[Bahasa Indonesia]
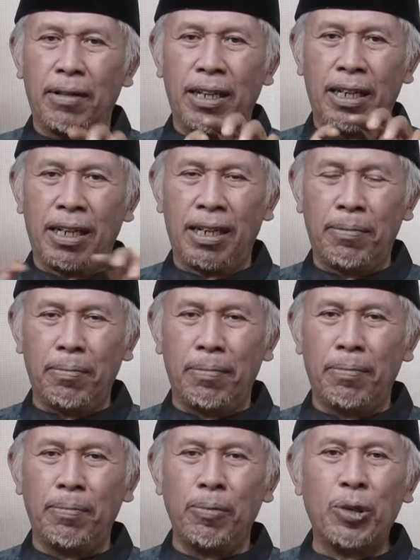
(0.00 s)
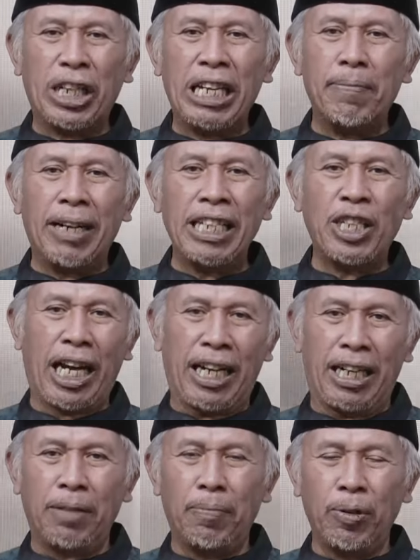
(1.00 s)
uh, Bukit
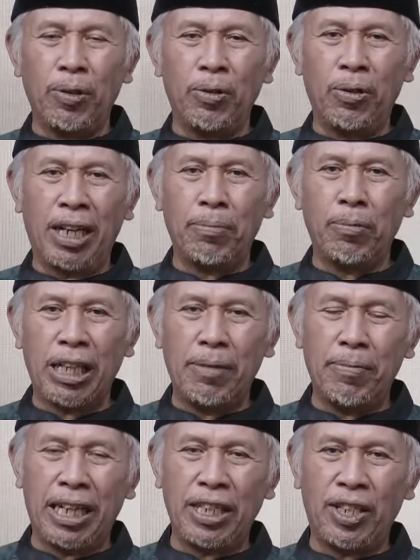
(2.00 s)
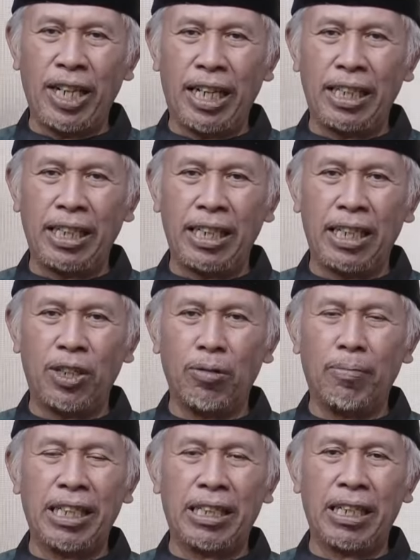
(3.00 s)
Barisan di pegunungan Bukit Barisan di
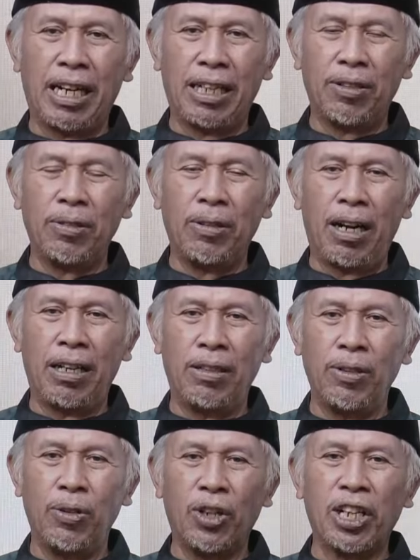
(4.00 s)
Sumatera itu ada